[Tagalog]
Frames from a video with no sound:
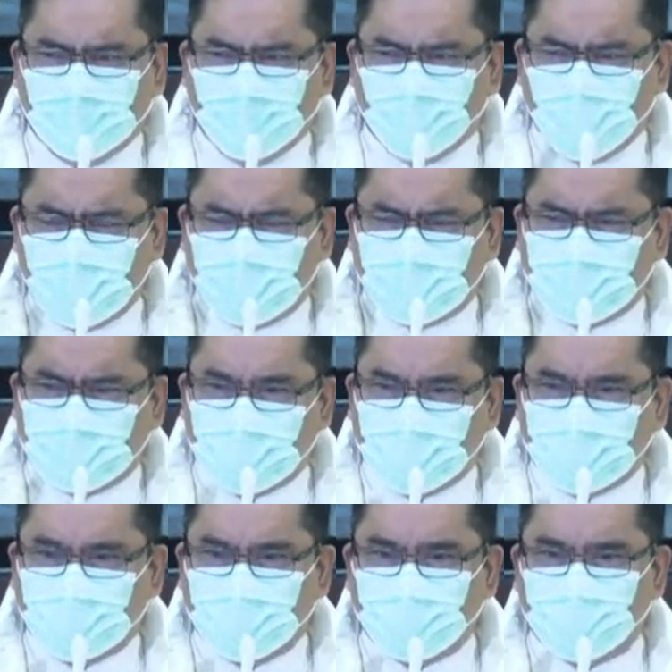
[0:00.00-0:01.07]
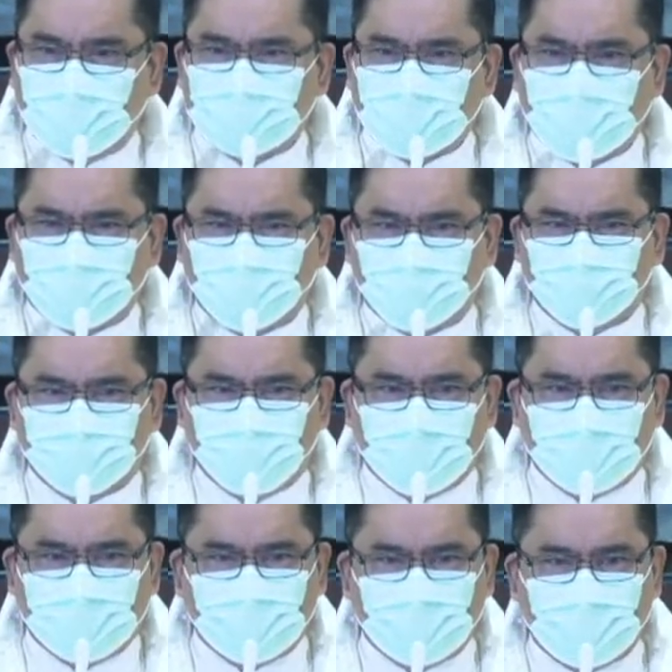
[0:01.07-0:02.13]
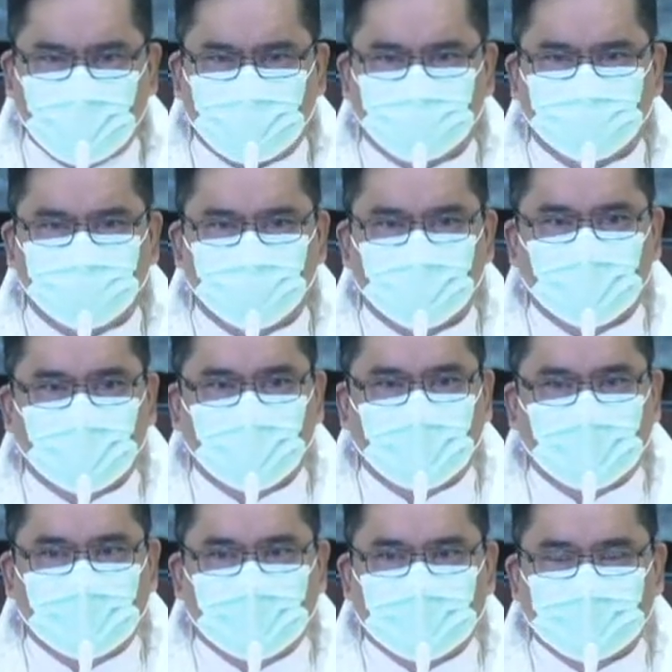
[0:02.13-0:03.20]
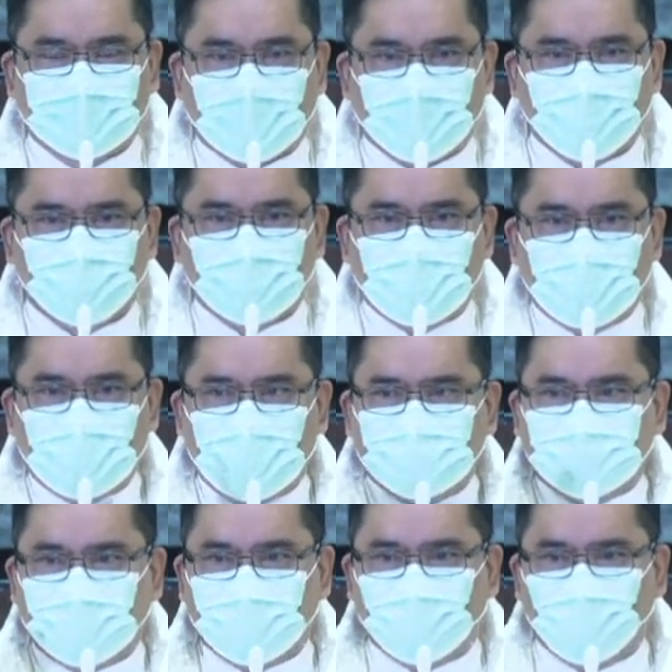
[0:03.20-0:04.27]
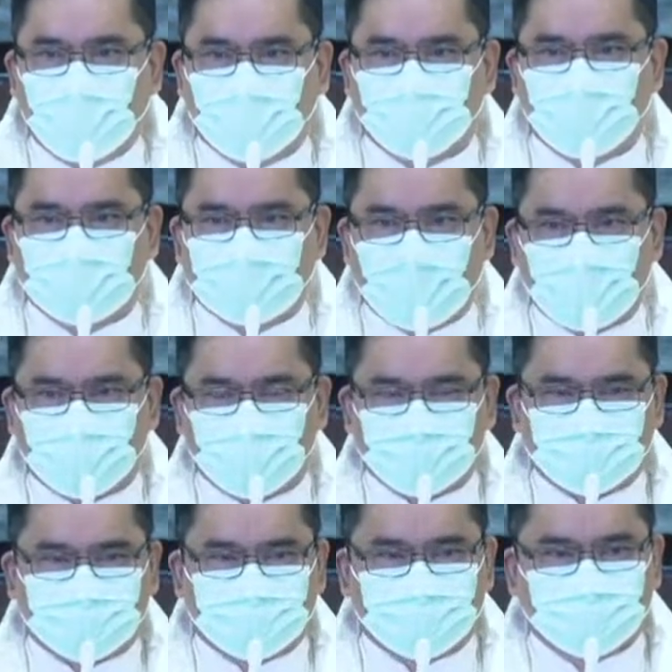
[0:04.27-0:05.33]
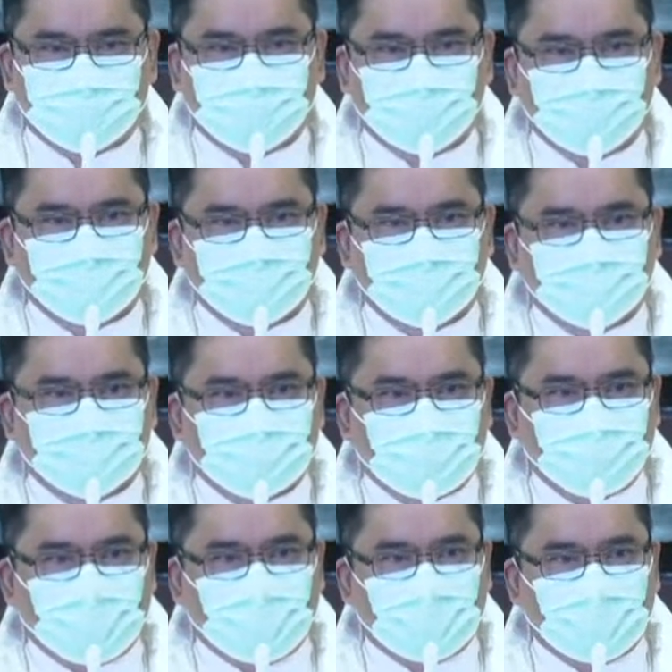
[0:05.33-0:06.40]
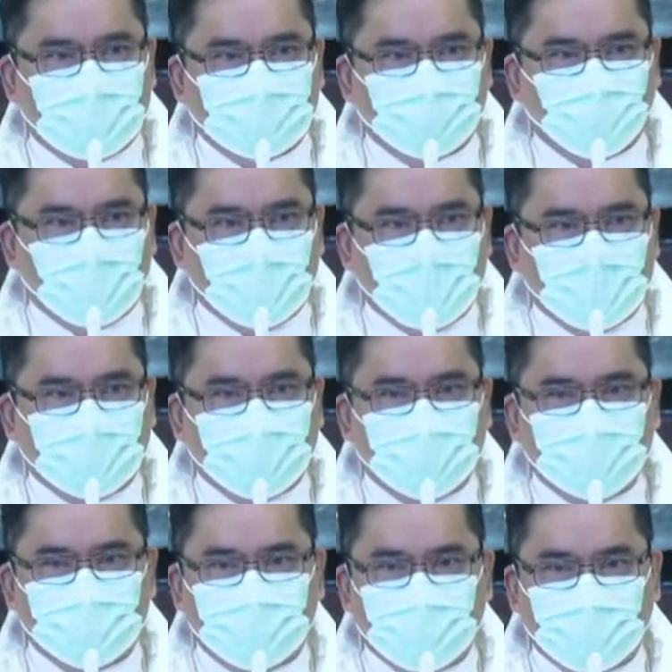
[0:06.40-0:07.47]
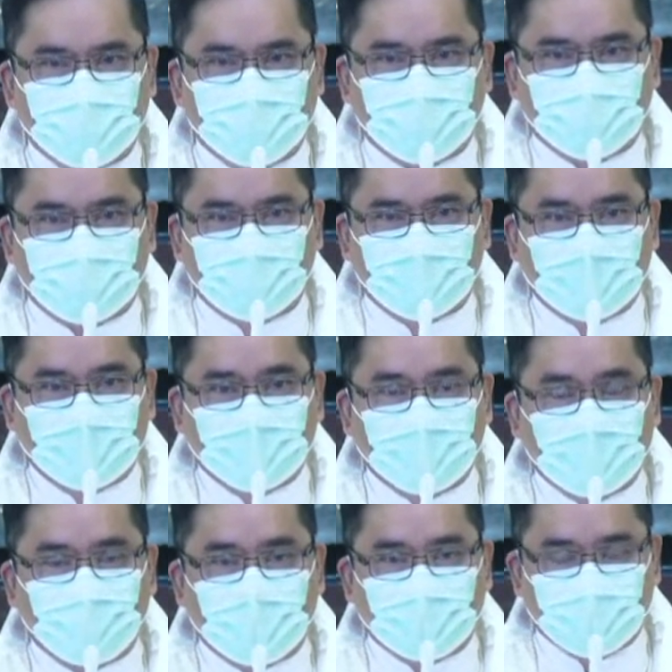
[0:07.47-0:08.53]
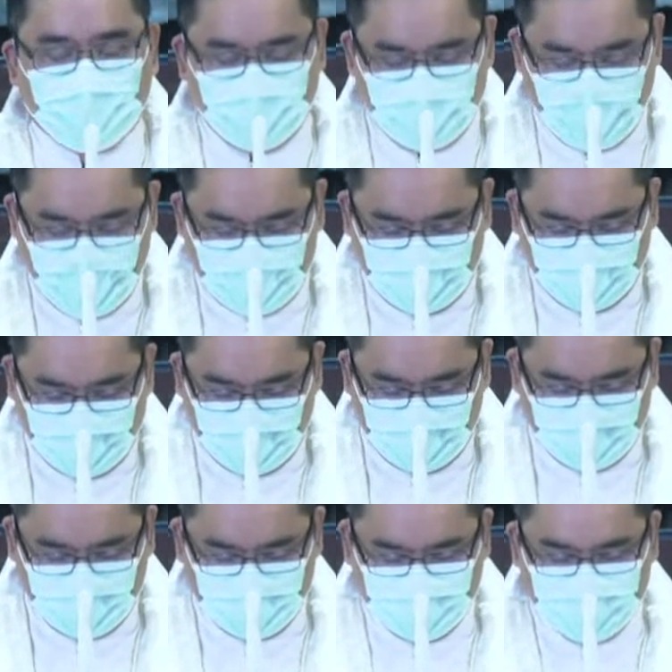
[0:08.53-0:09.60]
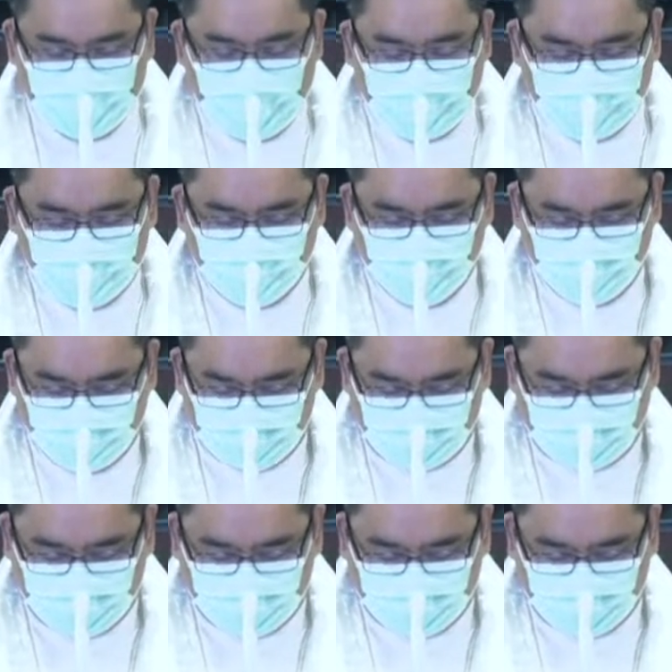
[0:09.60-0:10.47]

Huwag kang matakot, Maria. Tayong lahat ay huwag matakot sapagkat walang hindi mapangyayari ng Diyos.